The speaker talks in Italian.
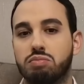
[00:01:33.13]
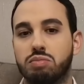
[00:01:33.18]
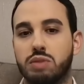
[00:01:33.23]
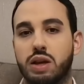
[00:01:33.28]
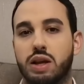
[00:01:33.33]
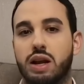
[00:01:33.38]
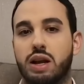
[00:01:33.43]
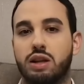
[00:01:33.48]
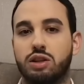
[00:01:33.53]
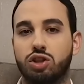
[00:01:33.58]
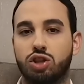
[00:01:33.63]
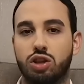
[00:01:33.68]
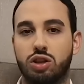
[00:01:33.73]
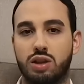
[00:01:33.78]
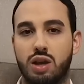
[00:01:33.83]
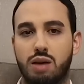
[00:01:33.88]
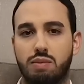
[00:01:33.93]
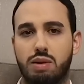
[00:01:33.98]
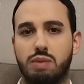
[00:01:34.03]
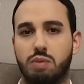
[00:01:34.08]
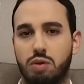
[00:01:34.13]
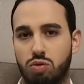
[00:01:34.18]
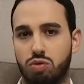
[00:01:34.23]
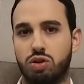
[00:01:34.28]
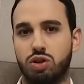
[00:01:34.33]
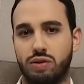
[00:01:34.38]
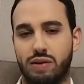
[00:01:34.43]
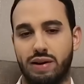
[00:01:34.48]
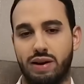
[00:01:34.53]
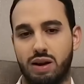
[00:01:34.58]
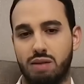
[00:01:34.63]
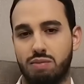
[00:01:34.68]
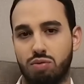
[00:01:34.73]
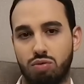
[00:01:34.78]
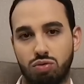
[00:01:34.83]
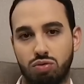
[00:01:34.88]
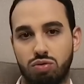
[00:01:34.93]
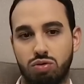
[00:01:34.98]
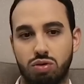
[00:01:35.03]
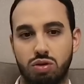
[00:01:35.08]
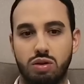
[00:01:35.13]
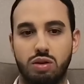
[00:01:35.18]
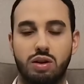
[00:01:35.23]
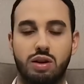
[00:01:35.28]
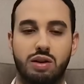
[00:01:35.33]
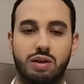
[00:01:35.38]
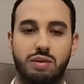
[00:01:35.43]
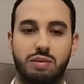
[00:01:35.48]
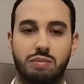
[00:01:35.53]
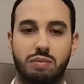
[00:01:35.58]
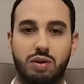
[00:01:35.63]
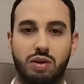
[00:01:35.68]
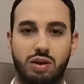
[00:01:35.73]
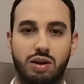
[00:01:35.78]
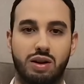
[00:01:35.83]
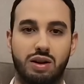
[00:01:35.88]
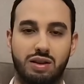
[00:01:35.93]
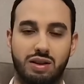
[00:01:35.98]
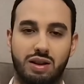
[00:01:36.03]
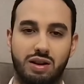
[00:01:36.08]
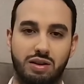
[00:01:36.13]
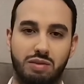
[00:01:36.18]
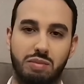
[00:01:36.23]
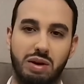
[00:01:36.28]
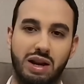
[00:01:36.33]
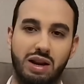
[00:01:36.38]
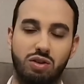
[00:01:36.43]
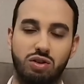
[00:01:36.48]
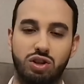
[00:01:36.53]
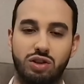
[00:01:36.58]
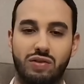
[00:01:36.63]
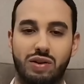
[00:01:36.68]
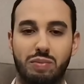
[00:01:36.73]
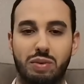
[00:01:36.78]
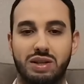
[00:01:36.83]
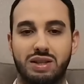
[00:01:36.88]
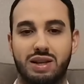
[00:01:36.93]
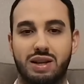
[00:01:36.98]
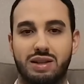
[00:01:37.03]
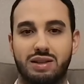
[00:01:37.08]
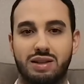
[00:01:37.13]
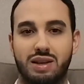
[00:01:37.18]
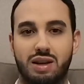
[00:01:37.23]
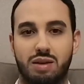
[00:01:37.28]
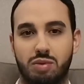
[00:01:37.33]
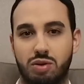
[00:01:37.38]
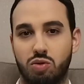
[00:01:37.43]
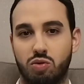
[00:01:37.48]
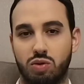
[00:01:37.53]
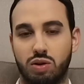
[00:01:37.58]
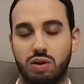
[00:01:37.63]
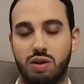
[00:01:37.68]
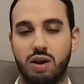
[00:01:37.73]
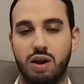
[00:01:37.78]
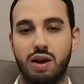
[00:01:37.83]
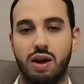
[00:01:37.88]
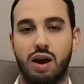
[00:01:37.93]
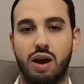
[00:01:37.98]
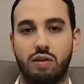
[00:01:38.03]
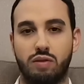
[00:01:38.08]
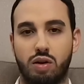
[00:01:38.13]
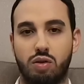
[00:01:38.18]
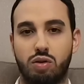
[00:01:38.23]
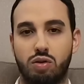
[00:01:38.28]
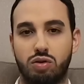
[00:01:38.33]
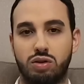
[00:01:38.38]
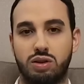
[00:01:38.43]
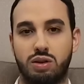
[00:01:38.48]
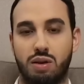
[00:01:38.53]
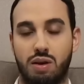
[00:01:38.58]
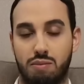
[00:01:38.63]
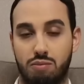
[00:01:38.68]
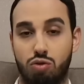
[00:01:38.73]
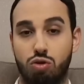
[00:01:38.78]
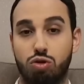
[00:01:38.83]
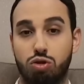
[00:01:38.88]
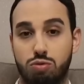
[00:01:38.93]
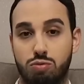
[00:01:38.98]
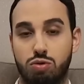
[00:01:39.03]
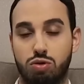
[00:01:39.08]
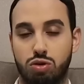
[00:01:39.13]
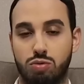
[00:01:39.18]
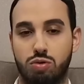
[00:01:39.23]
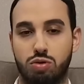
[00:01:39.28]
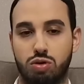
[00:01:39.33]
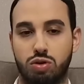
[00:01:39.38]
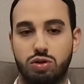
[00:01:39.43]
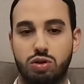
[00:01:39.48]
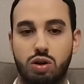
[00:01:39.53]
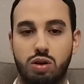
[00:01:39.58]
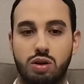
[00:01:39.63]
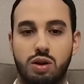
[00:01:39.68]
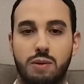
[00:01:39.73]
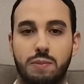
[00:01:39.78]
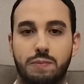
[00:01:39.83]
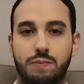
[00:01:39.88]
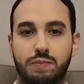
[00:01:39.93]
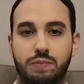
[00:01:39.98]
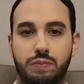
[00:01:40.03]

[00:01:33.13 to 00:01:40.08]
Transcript: era accettabile, poi lui diceva che era brutto, eh, però in realtà magari lo diceva per scherzare, perché comunque aveva un'autostima molto molto molto solida